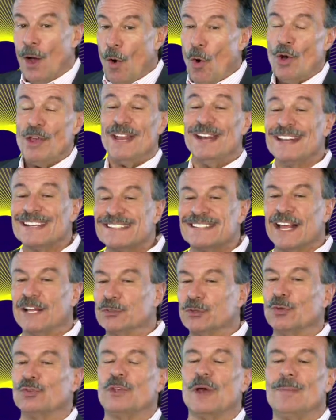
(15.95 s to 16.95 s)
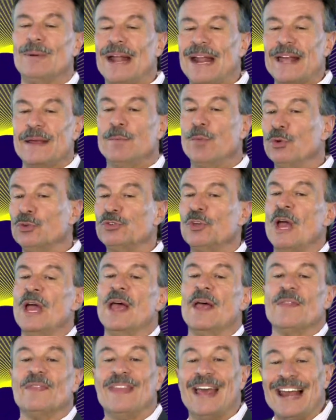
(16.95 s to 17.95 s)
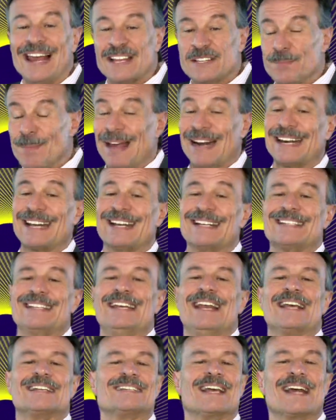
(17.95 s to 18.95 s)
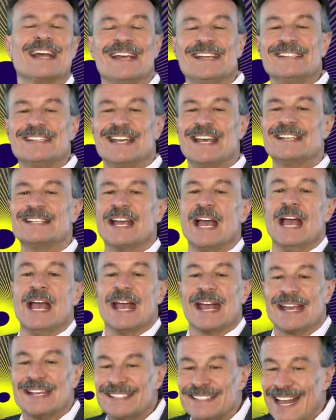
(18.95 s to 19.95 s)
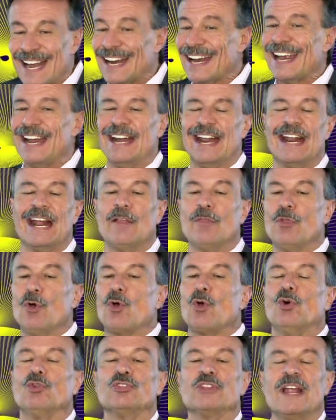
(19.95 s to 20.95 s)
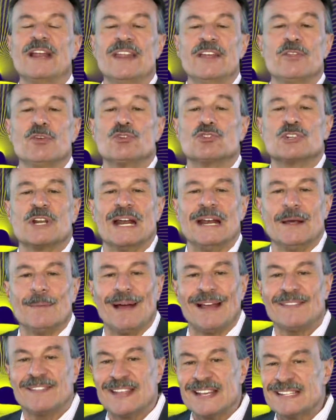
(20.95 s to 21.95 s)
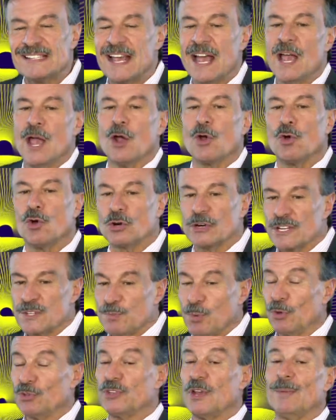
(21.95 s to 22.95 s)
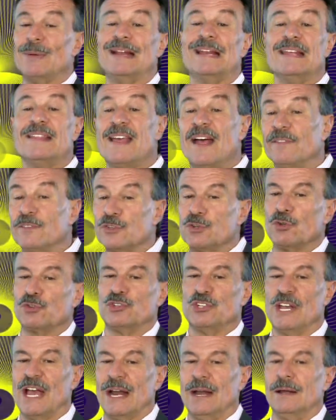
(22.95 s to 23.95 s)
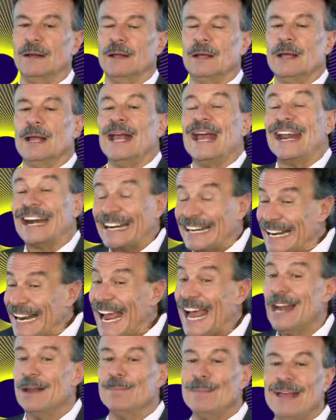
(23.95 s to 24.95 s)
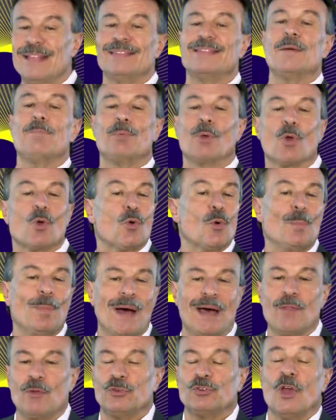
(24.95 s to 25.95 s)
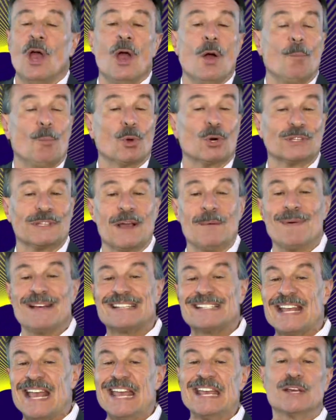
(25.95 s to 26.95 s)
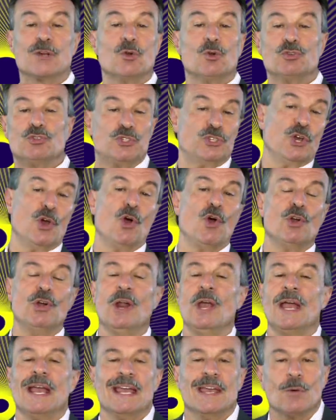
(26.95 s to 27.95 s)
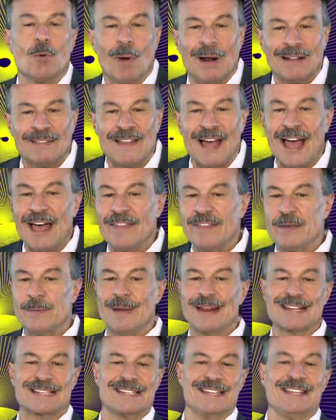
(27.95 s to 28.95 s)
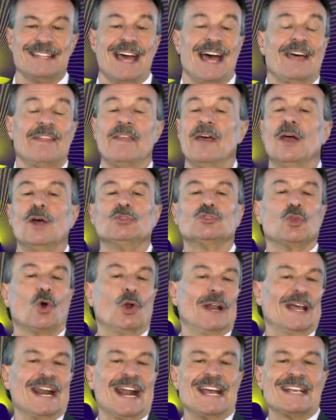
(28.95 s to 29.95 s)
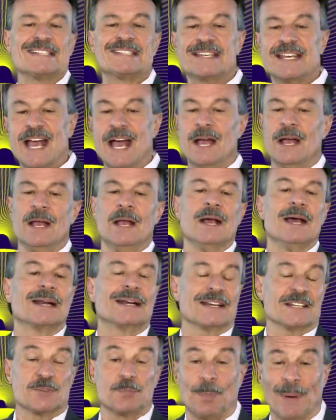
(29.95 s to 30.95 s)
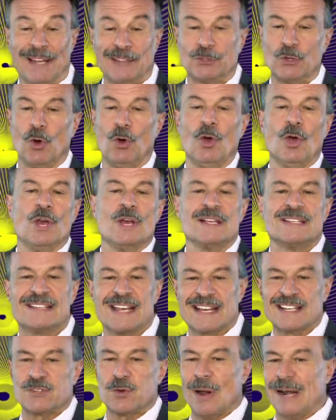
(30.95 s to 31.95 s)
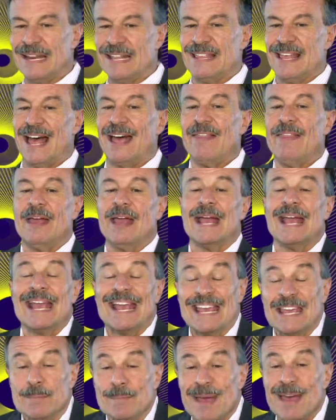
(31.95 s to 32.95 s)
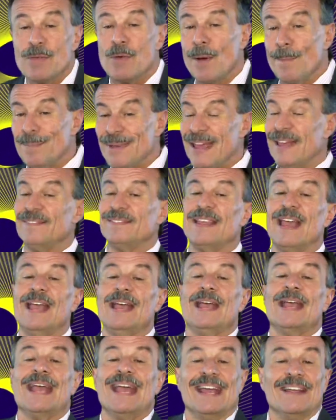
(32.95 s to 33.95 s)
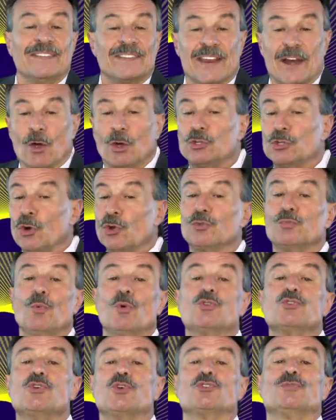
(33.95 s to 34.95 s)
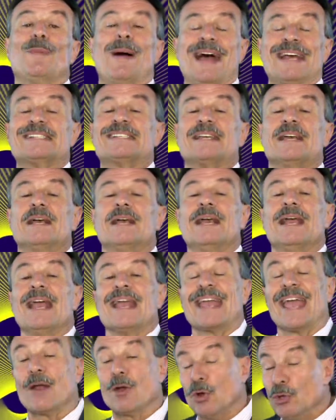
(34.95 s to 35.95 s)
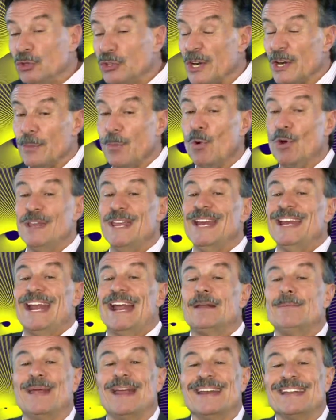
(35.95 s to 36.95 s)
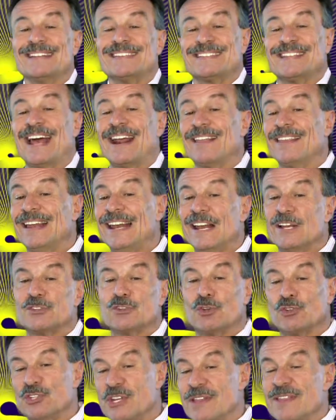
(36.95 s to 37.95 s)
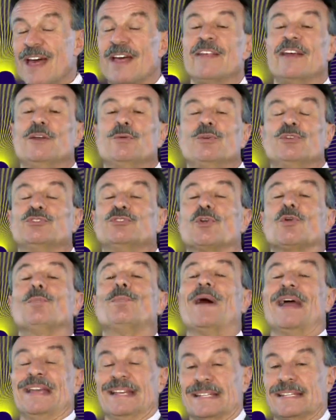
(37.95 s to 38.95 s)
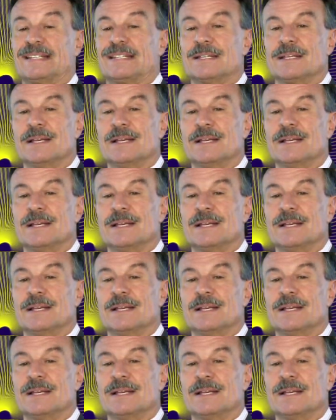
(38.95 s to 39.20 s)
hoy en Status hablaremos de las marcas y las agencias que están generando contenidos relevantes con responsabilidad social, realmente preocupados por temas de inclusión, igualdad, diversidad, tolerancia, respeto, sexualidad y medio ambiente, entre otros muchos más, que contribuyen al bienestar de la sociedad en nuestro país.